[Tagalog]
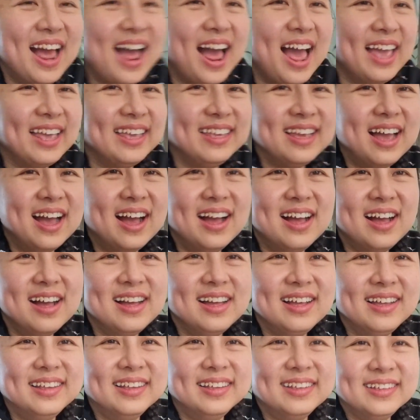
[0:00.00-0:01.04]

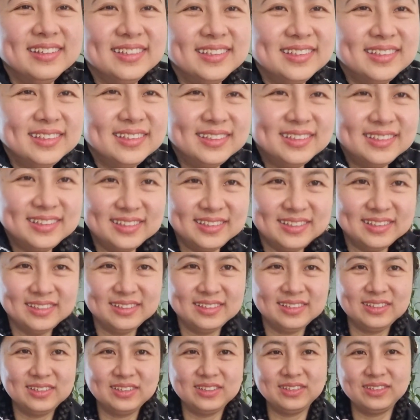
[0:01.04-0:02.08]
Ayan.
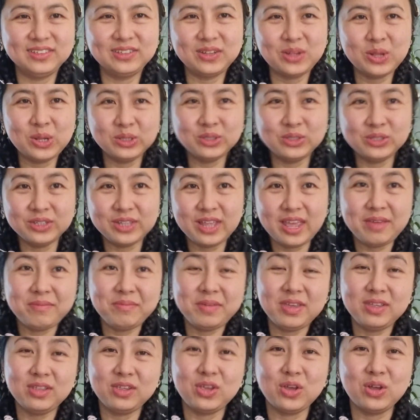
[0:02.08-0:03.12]
So, today
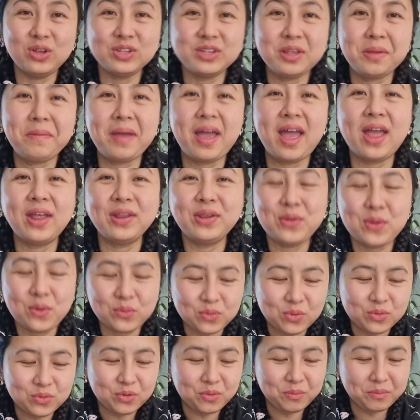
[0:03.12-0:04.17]
video, samahan nyo
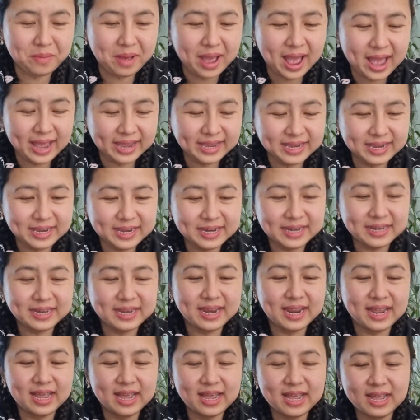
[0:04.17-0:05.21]
ko kumain
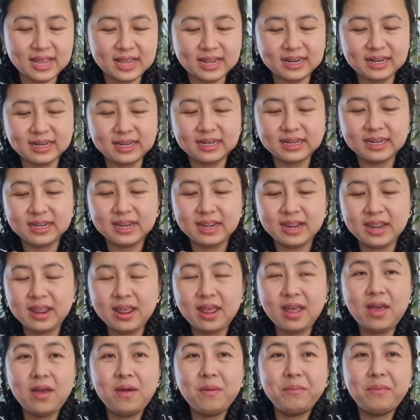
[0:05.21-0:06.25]
ng
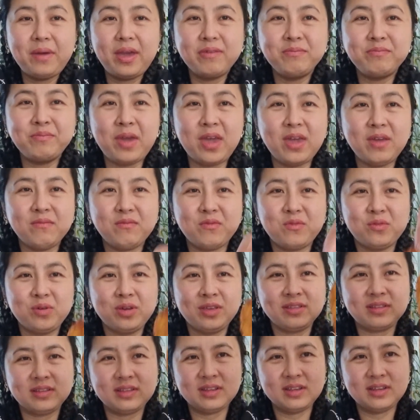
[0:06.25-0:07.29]
my
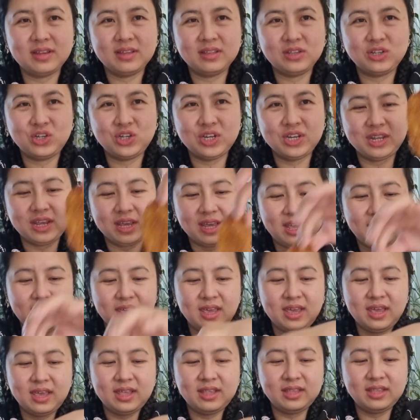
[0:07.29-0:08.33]
favorite
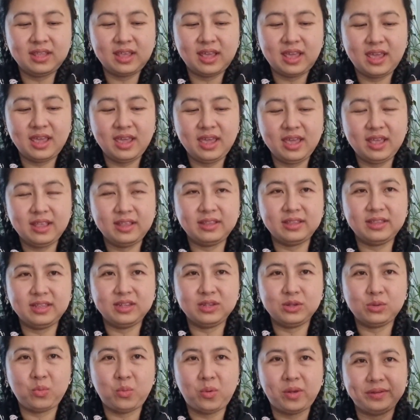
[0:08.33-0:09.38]
chicken and
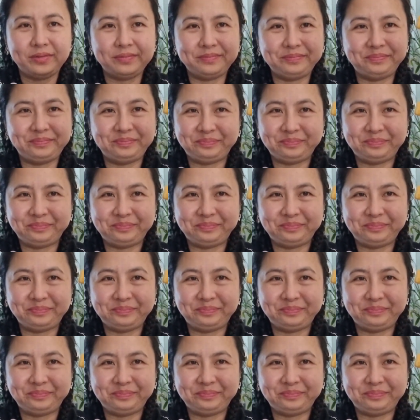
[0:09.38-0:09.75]
this one.